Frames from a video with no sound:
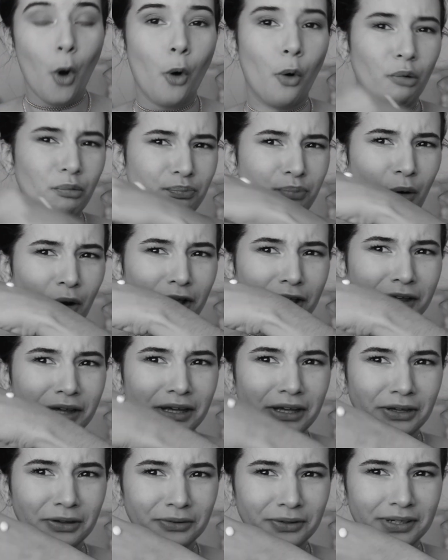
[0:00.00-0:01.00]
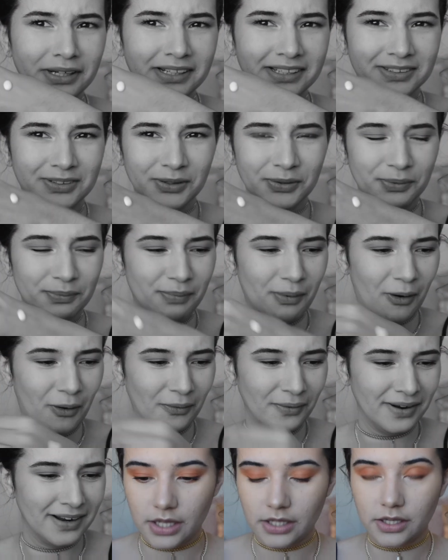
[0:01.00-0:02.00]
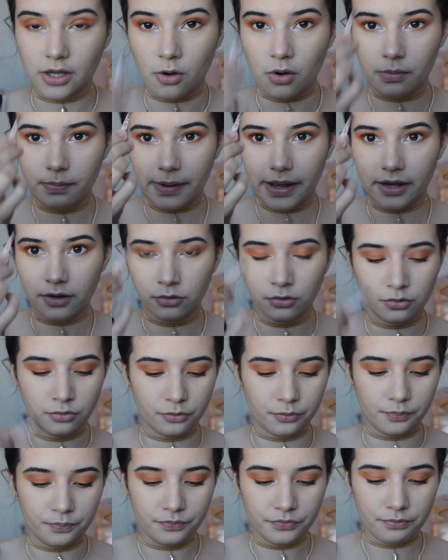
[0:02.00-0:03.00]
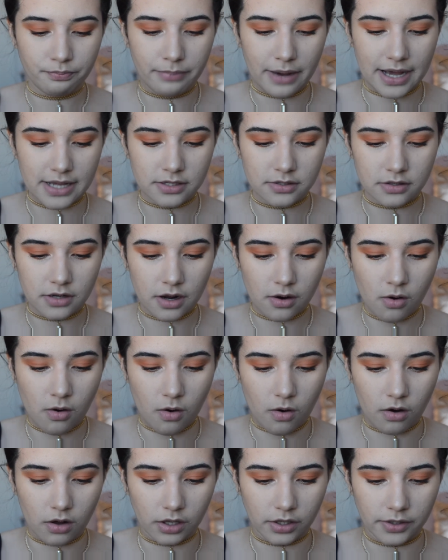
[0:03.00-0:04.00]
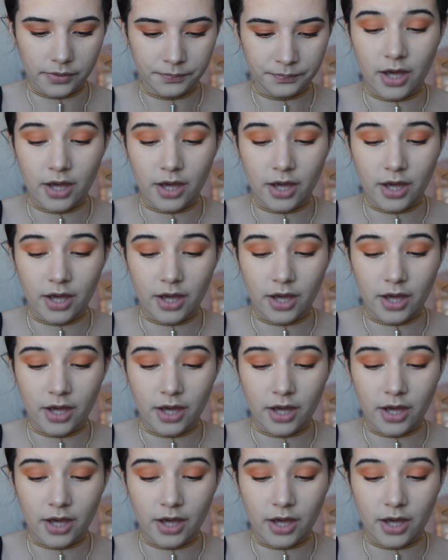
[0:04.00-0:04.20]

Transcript: Um pouquinho, tudo bom? Então eu pego um, passo na cola.